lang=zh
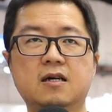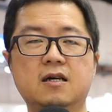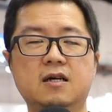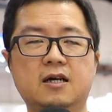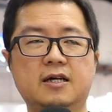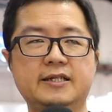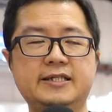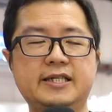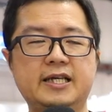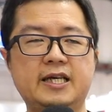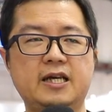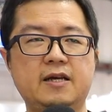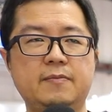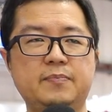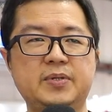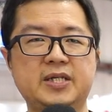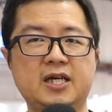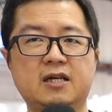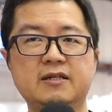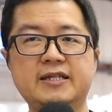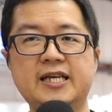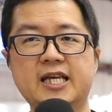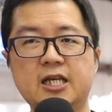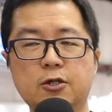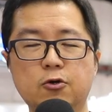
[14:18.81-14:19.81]
而且比
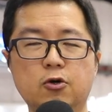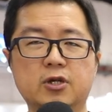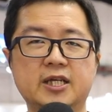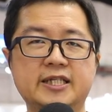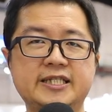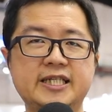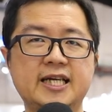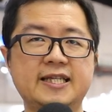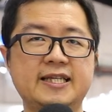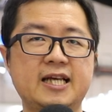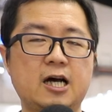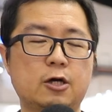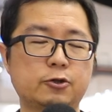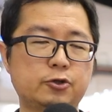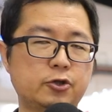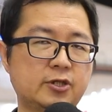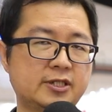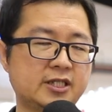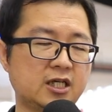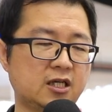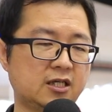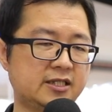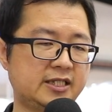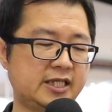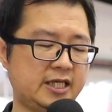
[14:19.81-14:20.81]
较利落的线条去
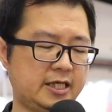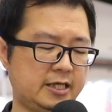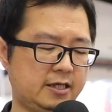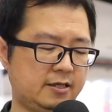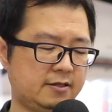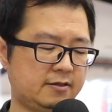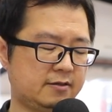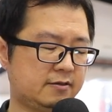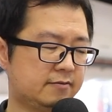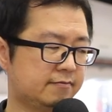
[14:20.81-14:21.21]
设计。